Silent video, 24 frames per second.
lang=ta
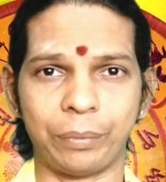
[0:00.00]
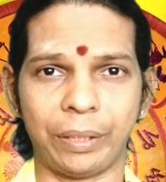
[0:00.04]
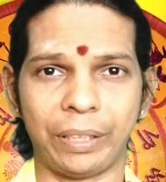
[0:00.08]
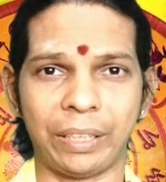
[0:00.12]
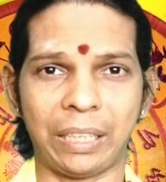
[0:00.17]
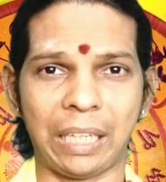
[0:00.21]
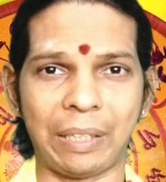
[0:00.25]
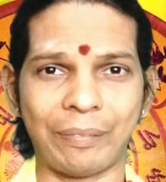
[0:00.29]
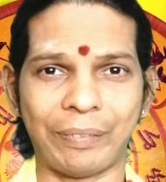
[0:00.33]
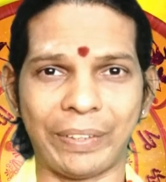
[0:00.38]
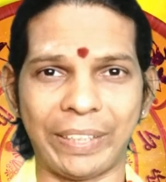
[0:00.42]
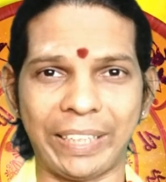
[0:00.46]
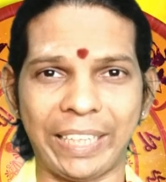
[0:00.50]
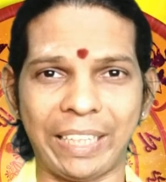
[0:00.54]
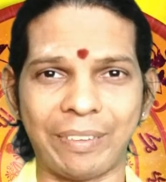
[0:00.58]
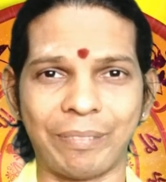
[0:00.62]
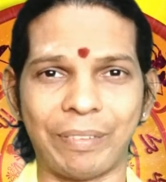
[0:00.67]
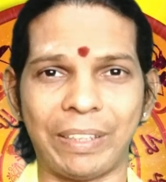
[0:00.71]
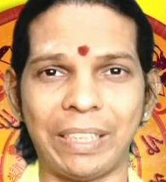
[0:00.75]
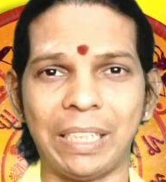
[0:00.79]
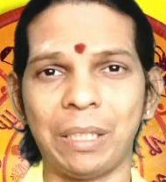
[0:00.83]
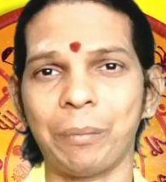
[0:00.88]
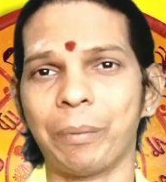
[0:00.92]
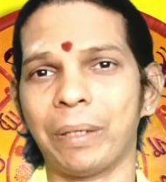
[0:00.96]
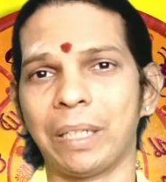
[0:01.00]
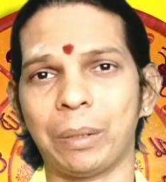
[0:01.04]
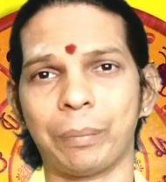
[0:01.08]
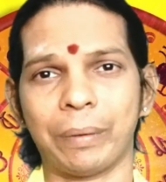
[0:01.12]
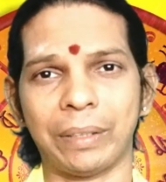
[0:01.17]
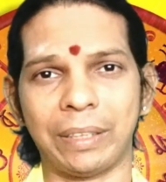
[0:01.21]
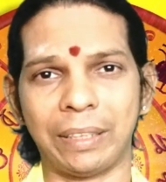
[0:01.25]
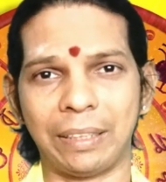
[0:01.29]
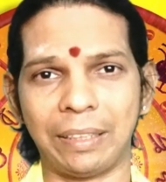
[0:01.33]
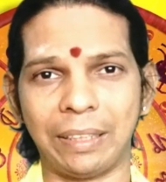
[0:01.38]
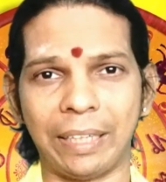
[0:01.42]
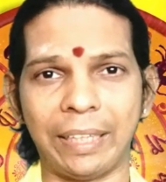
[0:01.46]
இறைவனை
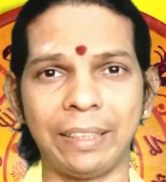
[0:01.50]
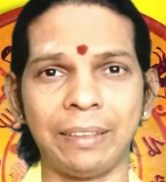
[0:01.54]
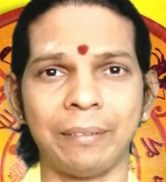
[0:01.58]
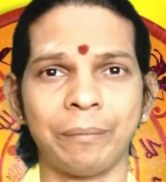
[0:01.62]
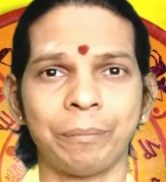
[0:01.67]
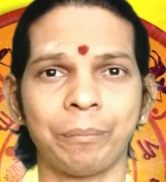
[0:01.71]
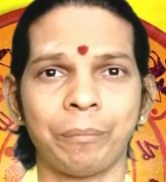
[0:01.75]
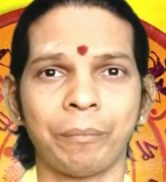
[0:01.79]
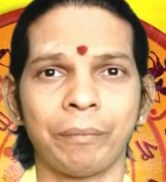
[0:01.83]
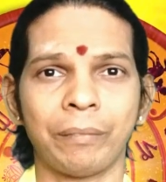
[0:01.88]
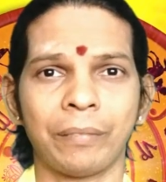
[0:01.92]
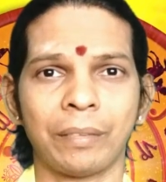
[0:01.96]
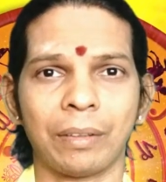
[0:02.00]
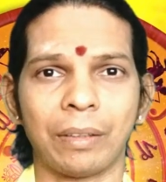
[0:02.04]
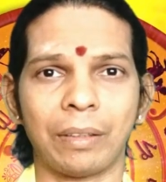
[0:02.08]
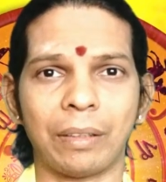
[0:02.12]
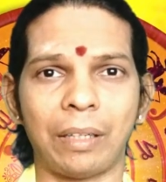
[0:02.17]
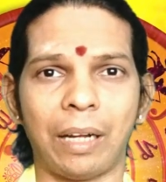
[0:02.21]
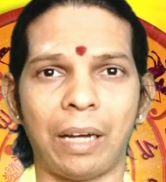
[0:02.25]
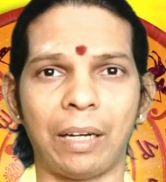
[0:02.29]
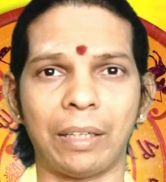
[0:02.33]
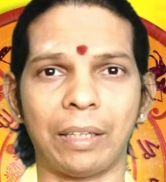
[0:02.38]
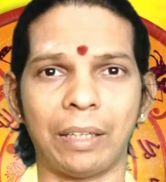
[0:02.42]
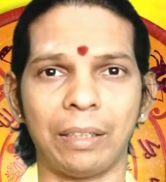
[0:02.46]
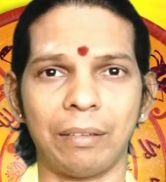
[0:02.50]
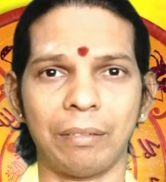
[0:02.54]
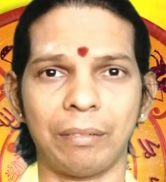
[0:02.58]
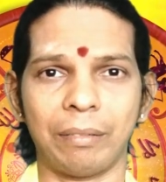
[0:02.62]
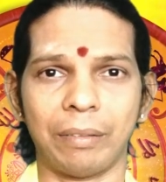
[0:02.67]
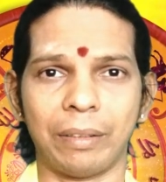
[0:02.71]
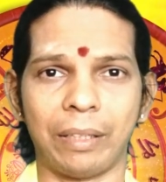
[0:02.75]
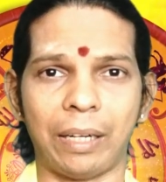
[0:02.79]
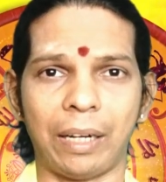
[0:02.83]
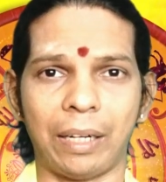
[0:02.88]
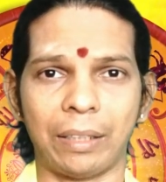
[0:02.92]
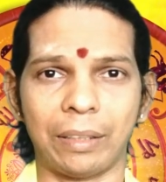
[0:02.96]
வழிபடுவதில்லை நாங்கள்
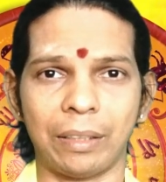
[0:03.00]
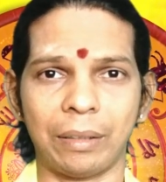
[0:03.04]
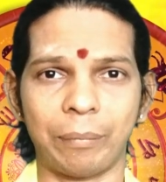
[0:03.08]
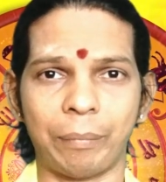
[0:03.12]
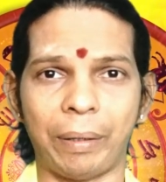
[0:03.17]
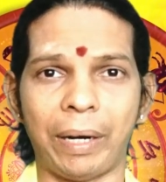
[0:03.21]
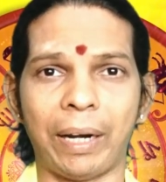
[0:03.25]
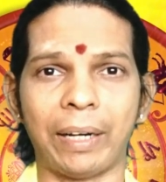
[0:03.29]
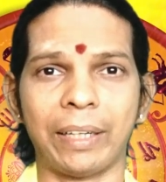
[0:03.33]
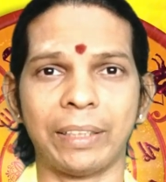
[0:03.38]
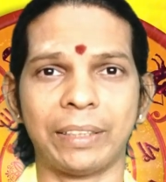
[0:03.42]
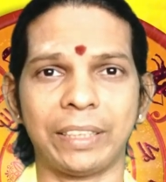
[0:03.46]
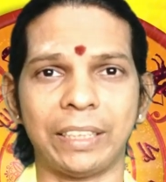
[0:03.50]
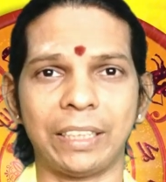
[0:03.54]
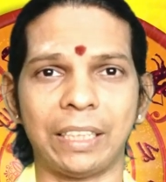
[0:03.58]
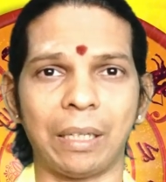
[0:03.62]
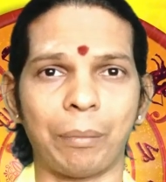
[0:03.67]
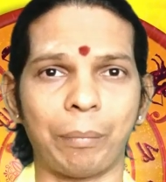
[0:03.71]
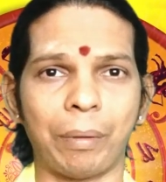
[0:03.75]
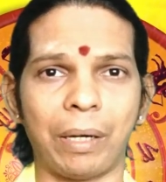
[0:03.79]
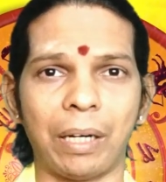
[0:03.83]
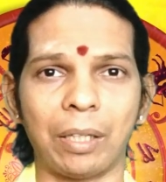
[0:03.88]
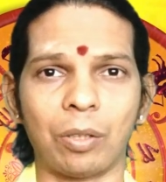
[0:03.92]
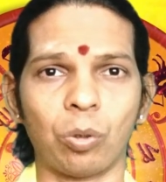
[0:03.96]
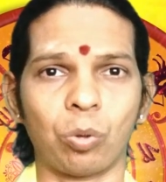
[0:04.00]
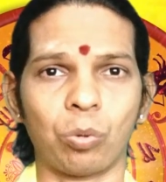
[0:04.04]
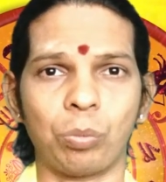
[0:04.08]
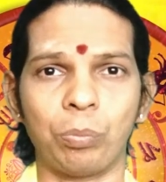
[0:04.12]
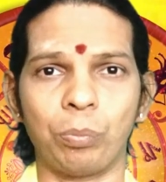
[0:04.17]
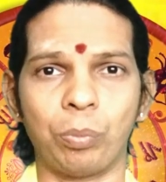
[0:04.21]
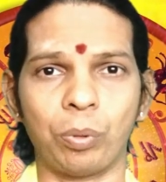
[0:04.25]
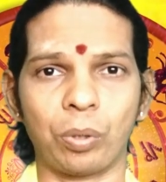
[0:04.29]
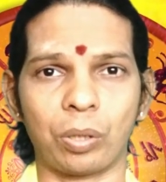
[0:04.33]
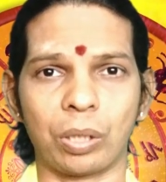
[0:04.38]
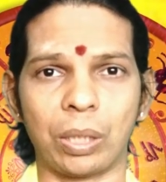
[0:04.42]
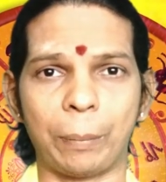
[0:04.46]
நாங்கள் மானசீகமாக
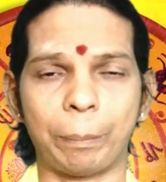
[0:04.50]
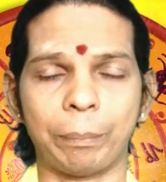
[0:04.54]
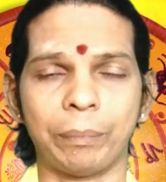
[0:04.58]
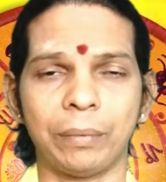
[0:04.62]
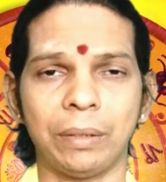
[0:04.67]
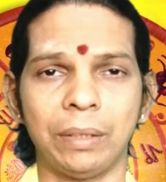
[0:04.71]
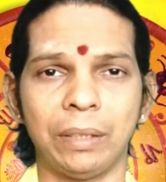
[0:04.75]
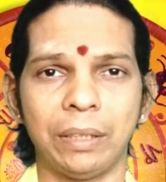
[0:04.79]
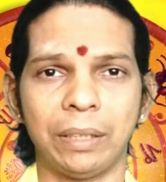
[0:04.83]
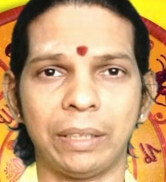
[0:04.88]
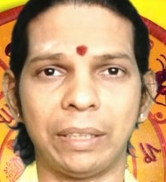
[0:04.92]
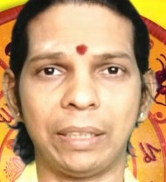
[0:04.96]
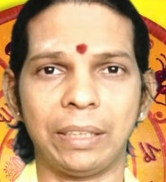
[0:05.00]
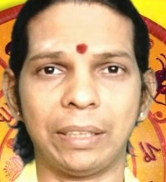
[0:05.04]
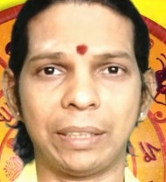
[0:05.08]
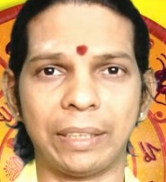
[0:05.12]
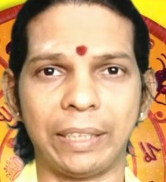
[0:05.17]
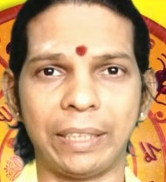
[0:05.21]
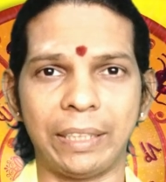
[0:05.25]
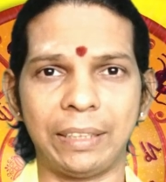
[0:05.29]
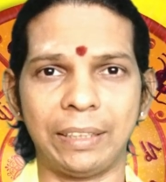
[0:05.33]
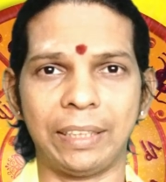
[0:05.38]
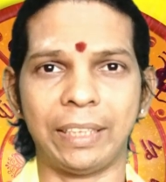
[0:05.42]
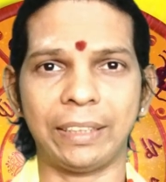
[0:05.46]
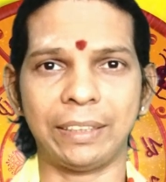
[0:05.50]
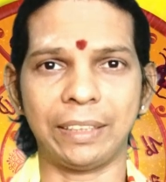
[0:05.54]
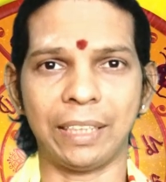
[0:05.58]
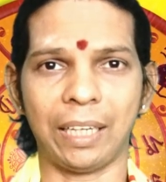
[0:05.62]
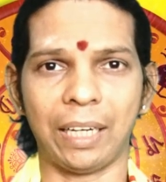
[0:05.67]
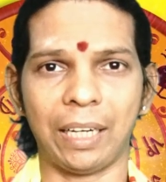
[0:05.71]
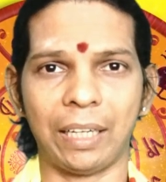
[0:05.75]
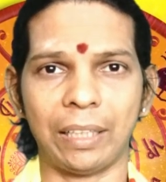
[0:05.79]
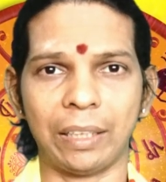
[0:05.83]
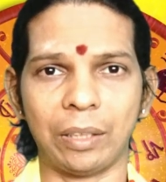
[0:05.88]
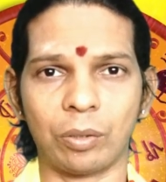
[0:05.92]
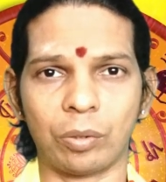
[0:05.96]
கும்பிடுறோம் இதுக்கு என்ன
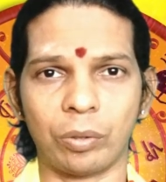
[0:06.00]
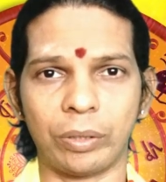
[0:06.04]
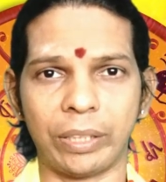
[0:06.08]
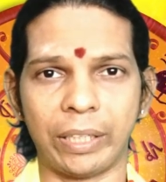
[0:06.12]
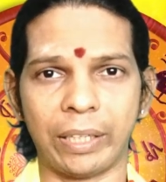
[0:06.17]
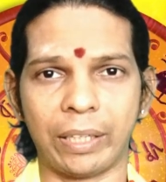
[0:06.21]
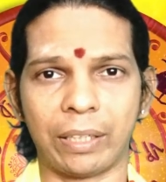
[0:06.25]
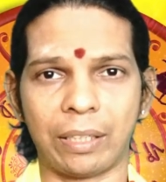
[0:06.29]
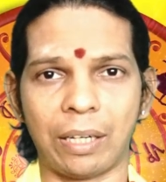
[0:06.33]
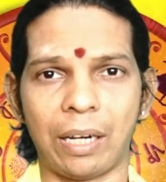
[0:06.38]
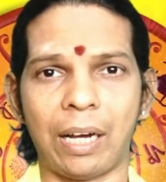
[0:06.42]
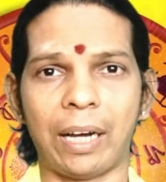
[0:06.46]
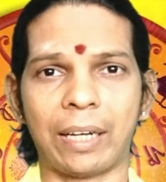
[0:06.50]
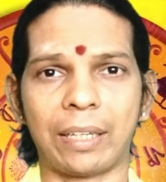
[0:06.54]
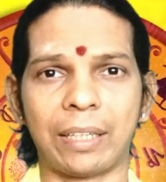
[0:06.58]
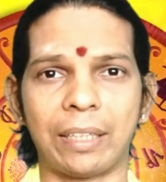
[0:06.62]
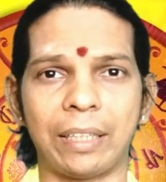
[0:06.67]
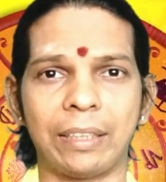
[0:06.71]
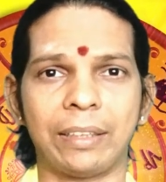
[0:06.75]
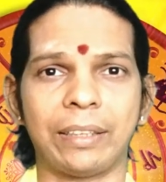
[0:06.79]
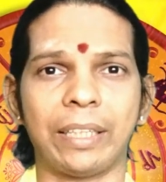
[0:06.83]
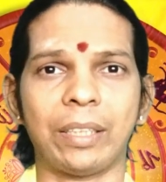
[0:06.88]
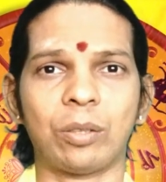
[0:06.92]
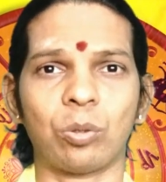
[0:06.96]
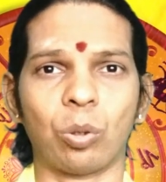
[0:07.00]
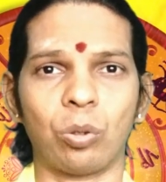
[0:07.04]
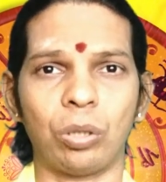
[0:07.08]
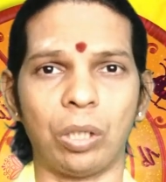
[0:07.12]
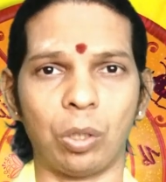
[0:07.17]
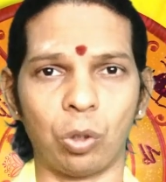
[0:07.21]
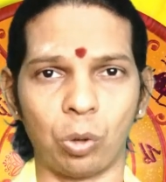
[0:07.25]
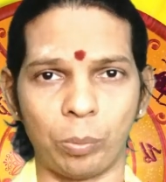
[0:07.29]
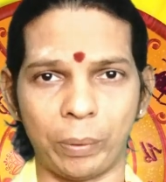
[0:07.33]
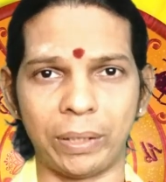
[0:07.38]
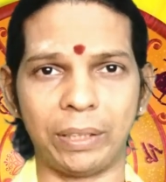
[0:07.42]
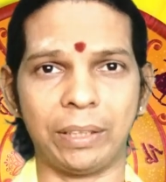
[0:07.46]
ஐயா இதுக்குரிய காரணத்தை
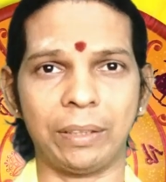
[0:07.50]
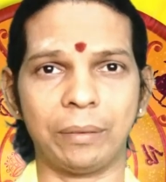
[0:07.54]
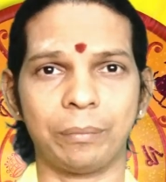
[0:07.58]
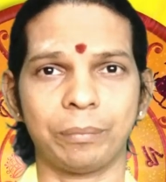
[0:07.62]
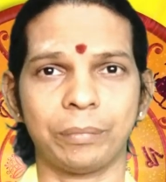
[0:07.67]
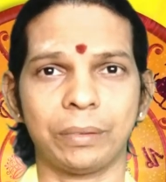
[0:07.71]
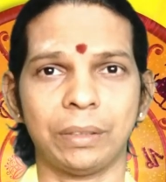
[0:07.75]
சொல்லவும்